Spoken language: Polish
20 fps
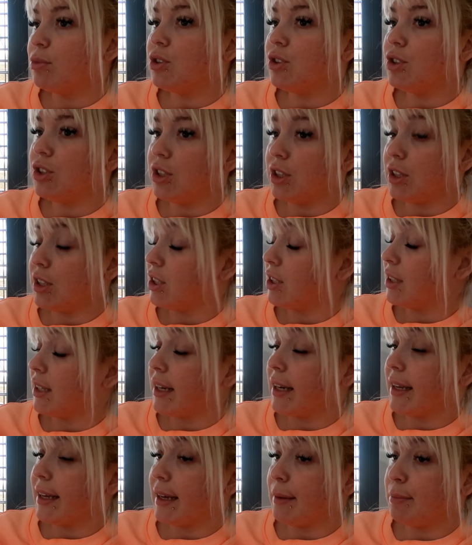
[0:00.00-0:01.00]
No i dzisiaj też
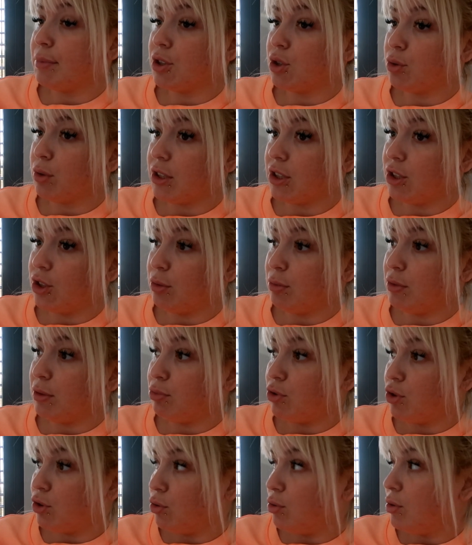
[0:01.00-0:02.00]
naklejka przyszła się do mnie
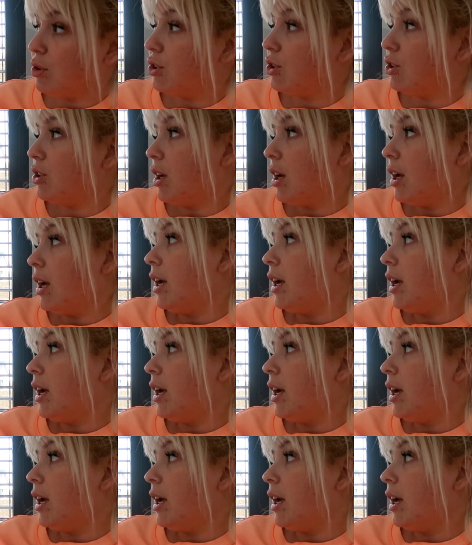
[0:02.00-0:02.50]
przytulić